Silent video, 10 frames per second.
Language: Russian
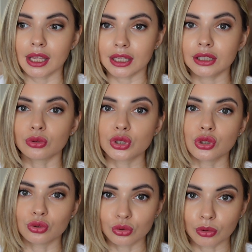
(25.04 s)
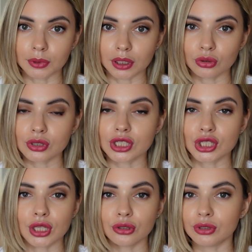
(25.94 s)
и это очень удобно. Но, к
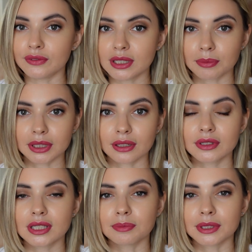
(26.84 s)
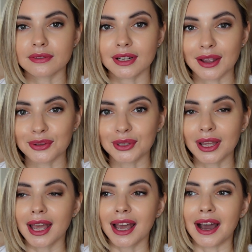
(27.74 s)
сожалению, не все продавцы позволяют
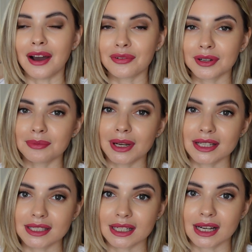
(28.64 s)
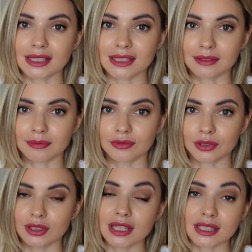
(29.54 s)
оформлять заказы вот,
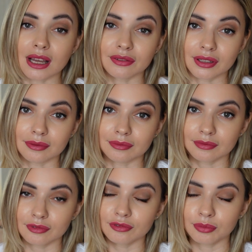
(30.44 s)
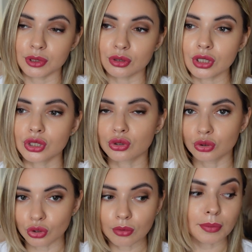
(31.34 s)
доставки в пятерочку,
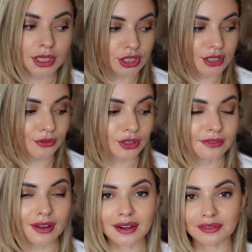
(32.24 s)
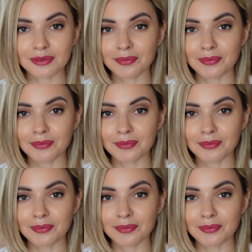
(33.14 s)
но большинство товаров,